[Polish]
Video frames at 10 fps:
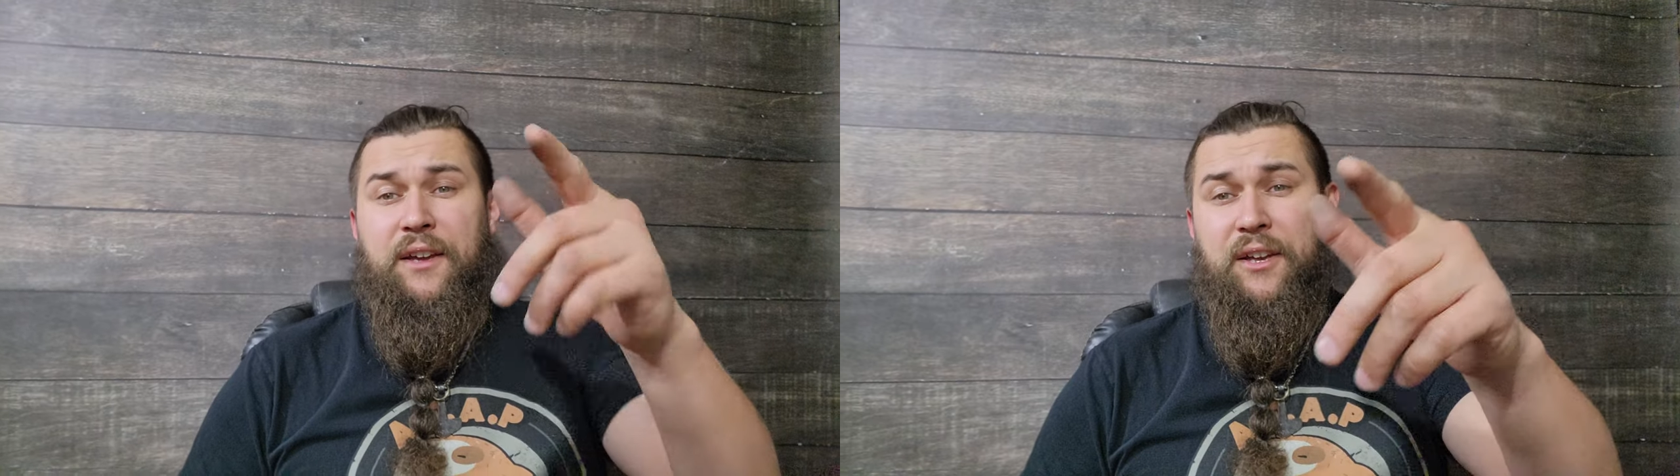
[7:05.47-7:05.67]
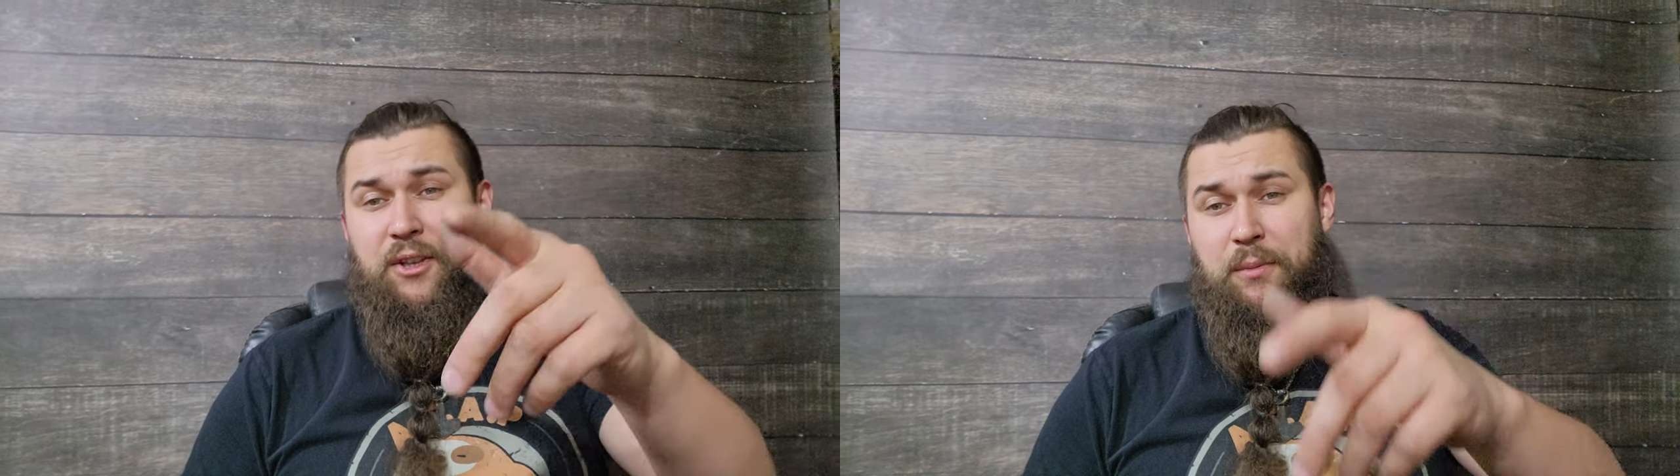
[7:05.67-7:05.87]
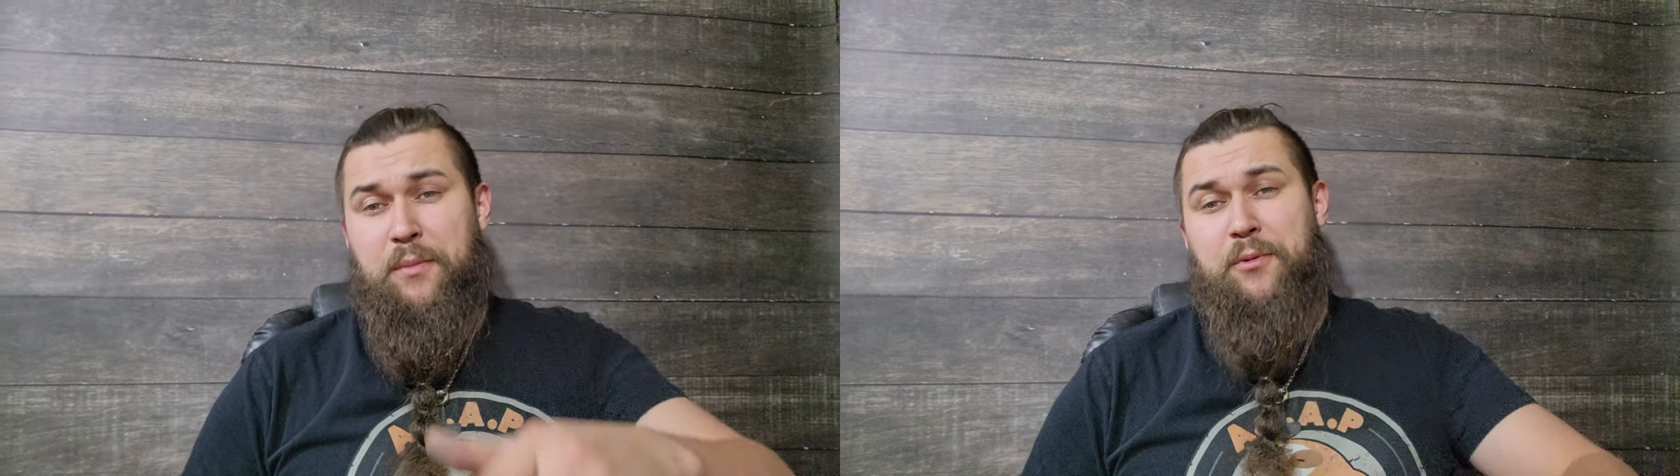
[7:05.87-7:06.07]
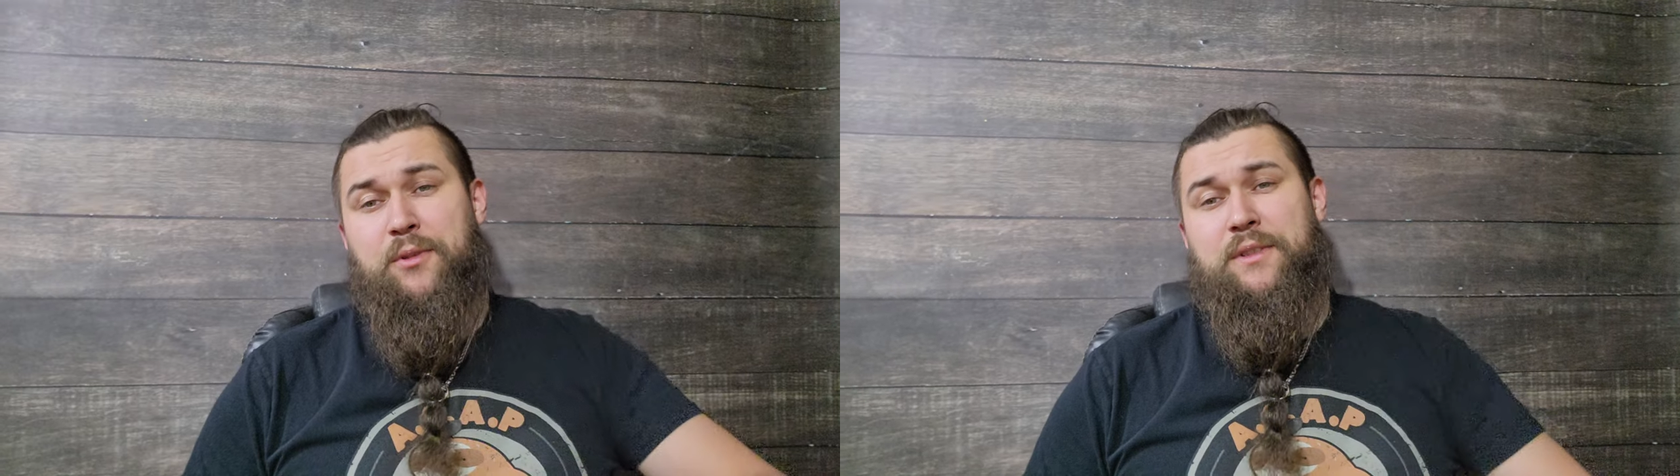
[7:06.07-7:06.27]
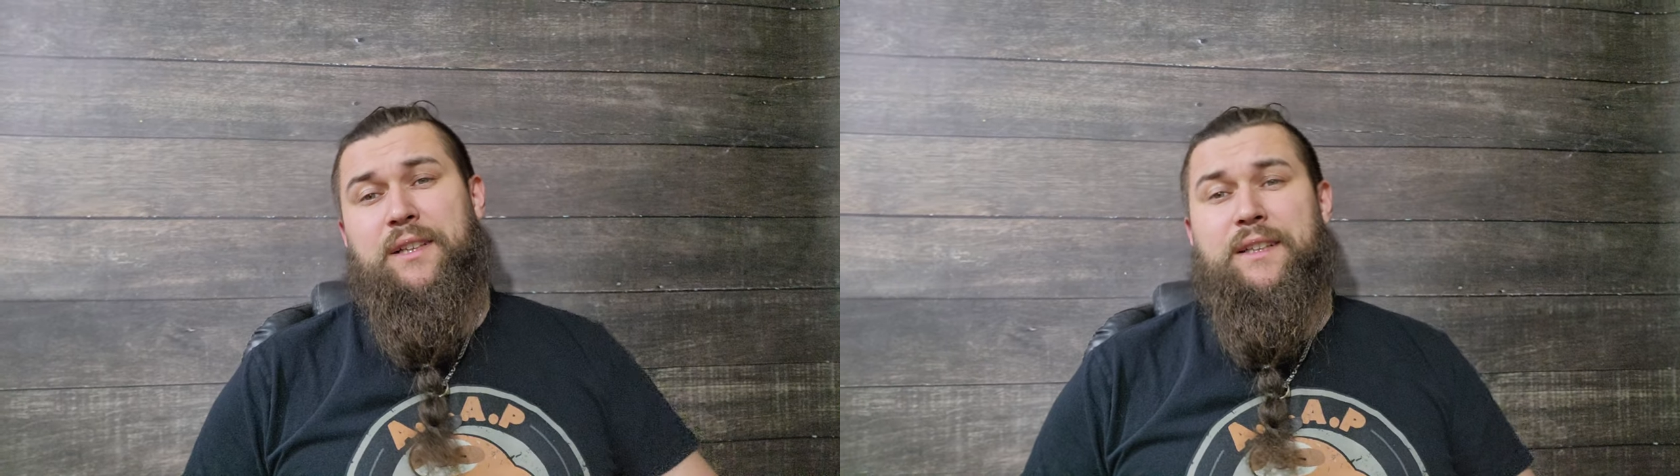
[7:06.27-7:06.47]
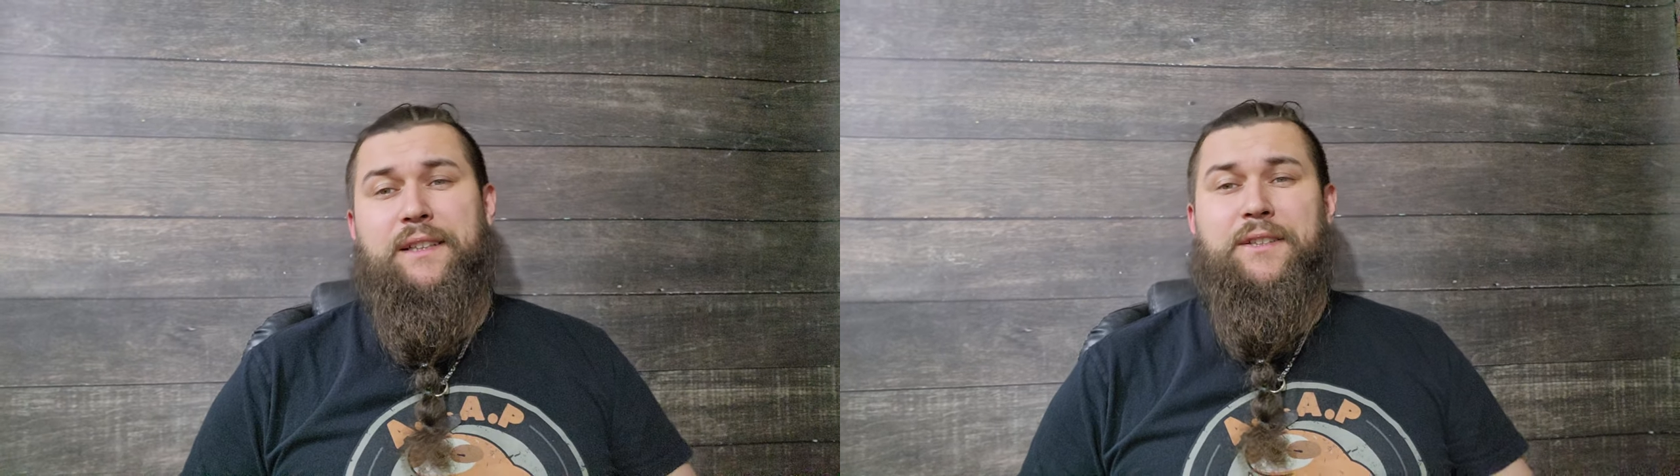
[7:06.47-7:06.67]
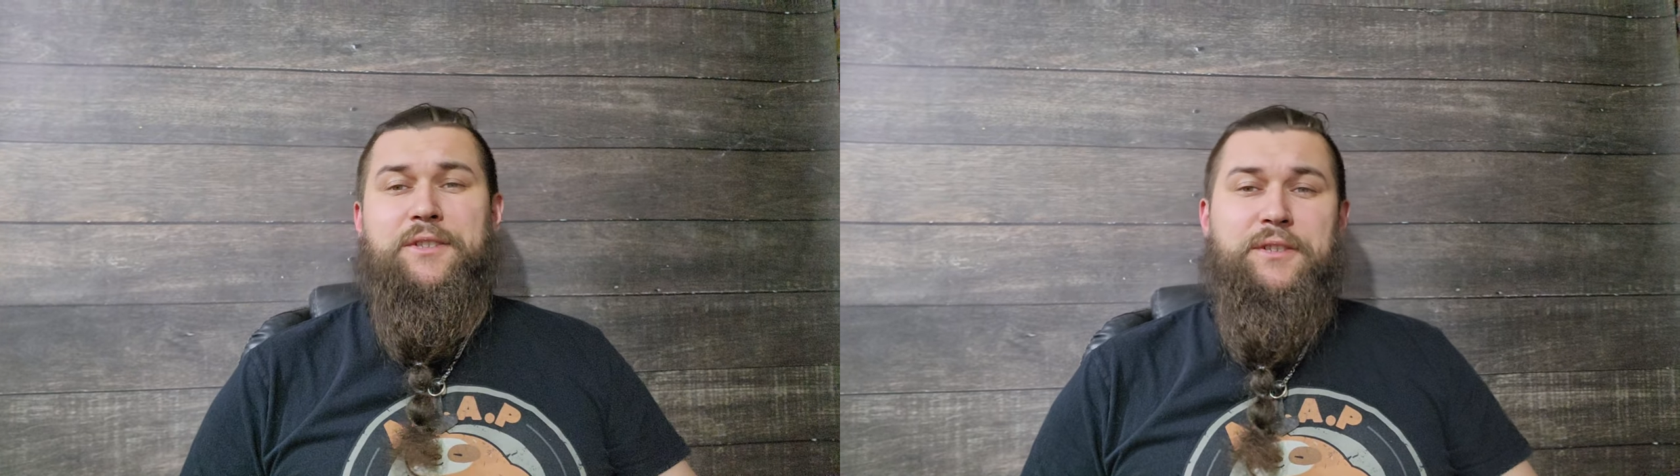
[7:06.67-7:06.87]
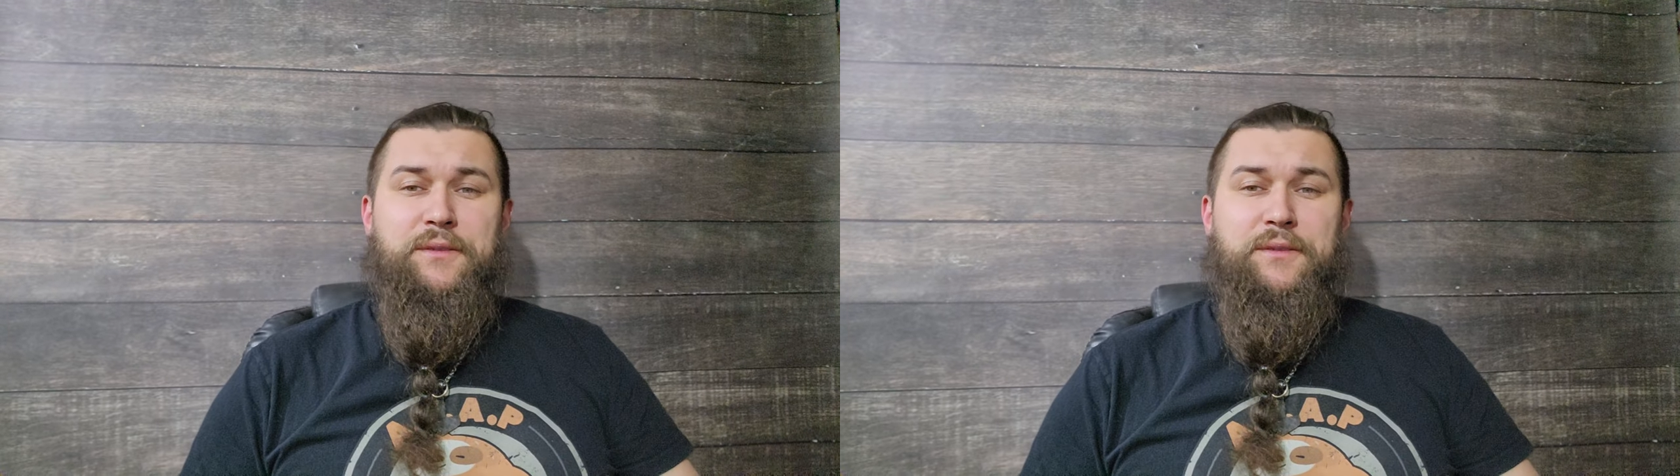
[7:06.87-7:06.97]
I to by było tyle na dziś,